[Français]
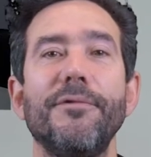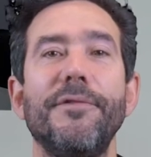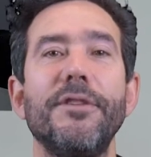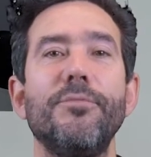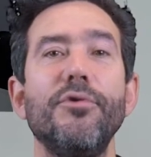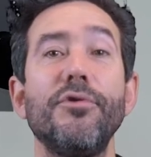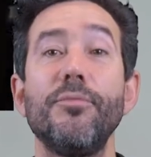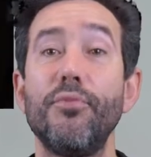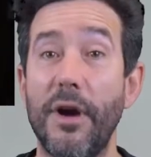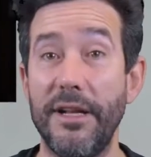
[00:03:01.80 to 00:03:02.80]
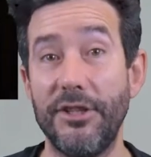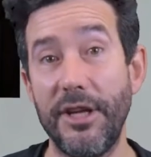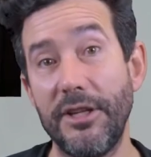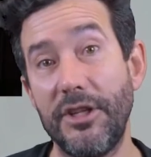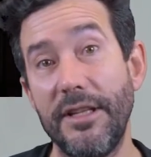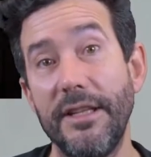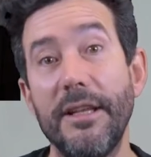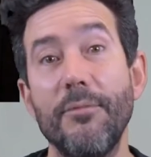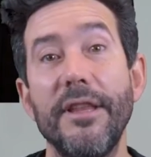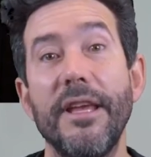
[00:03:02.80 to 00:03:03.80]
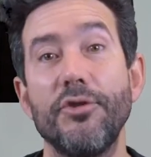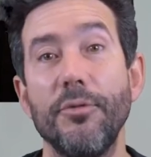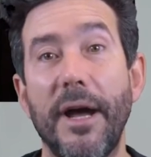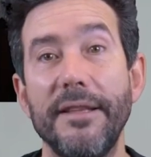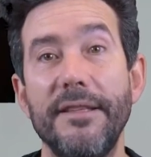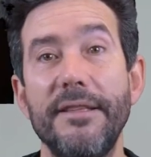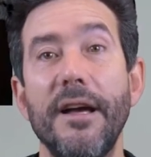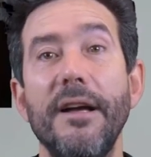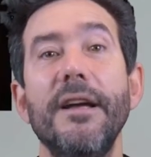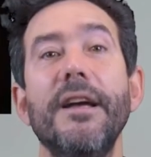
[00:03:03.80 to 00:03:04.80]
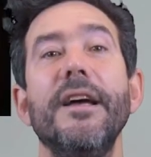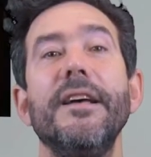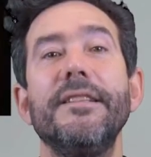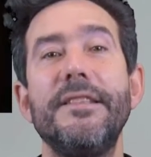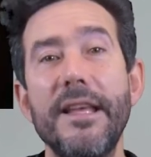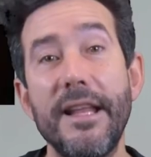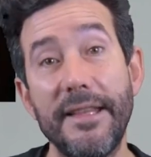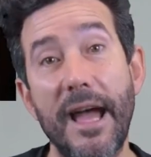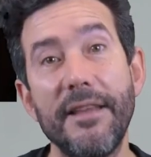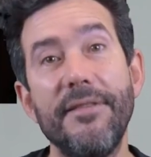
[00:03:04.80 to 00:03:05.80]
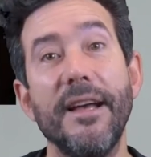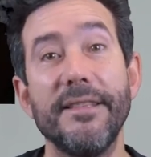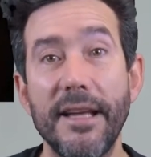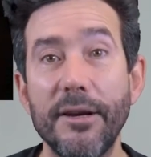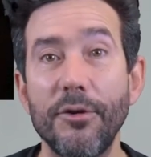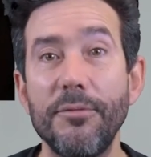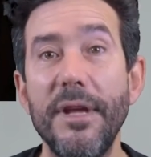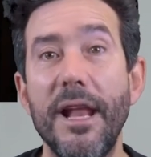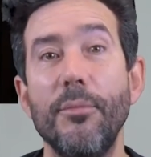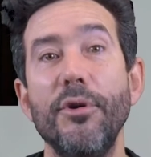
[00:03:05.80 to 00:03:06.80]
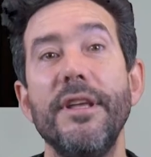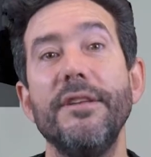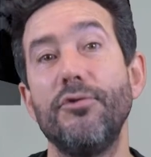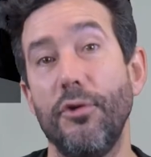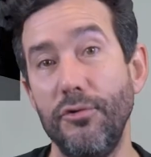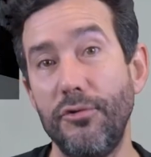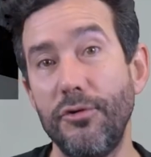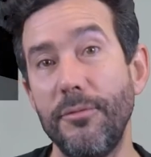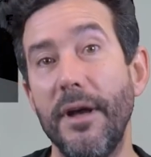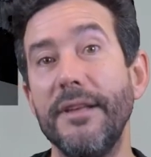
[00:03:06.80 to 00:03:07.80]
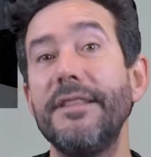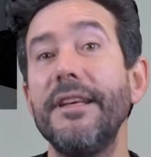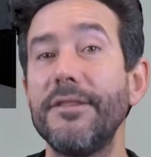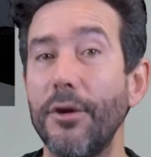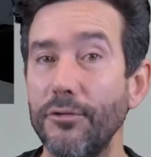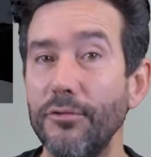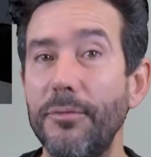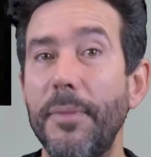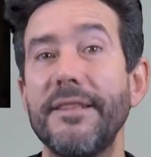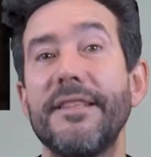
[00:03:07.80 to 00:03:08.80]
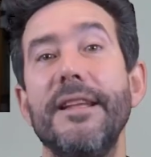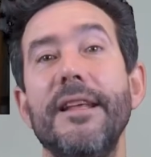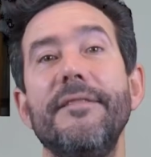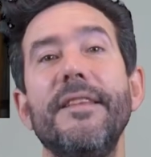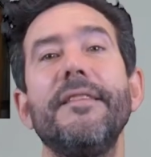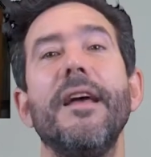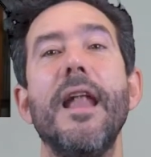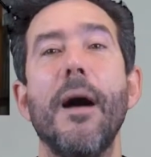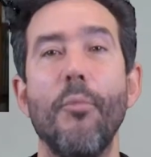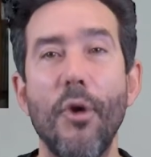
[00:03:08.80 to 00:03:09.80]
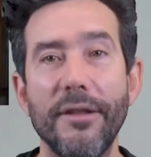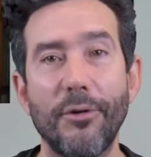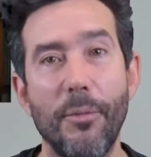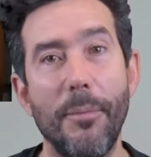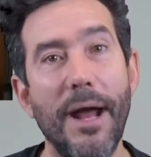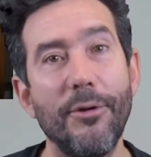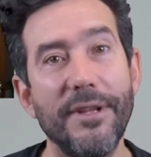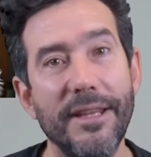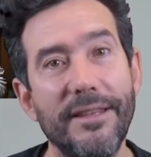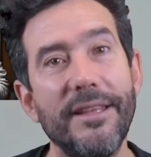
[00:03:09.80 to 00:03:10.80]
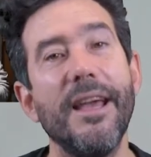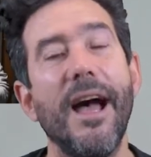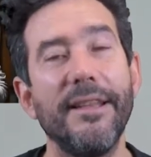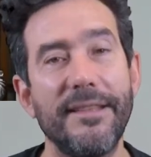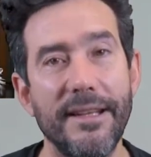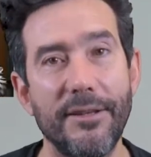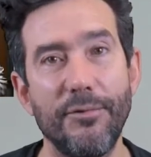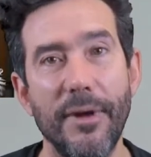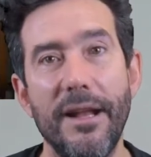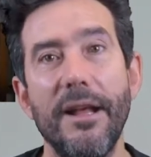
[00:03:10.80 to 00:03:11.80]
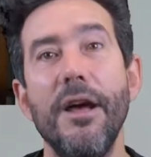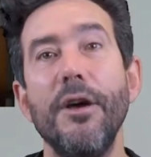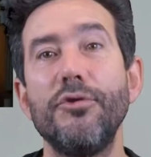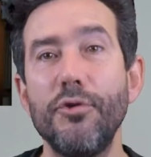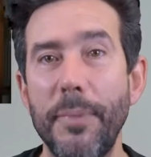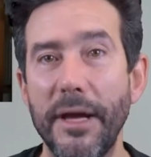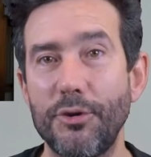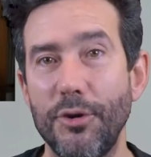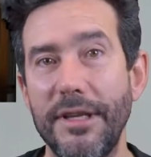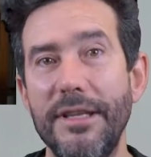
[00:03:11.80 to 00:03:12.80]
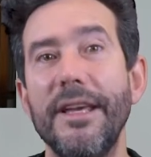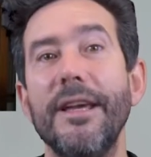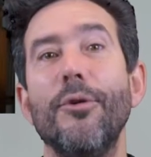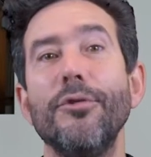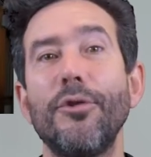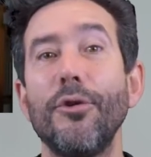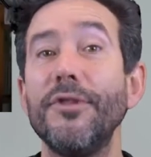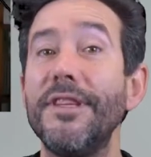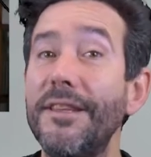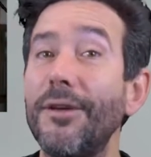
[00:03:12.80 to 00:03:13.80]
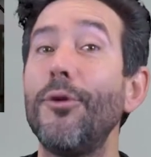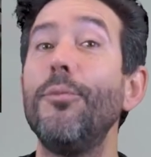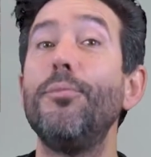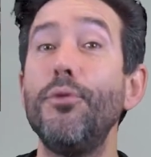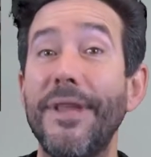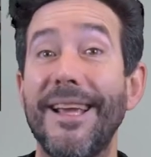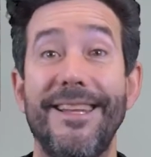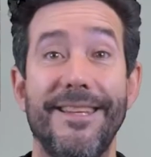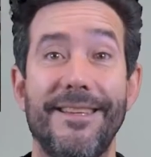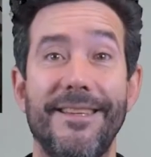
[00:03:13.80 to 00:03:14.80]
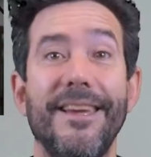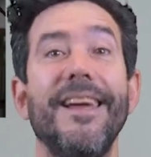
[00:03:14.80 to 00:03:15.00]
Facebook, pour aller chercher des témoignages de praticiens, s'il est arrivé à 50 000 abonnés sur YouTube, c'est sans doute parce qu'il évite la moindre malhonnêteté intellectuelle, supercherie et autres titres putaclic.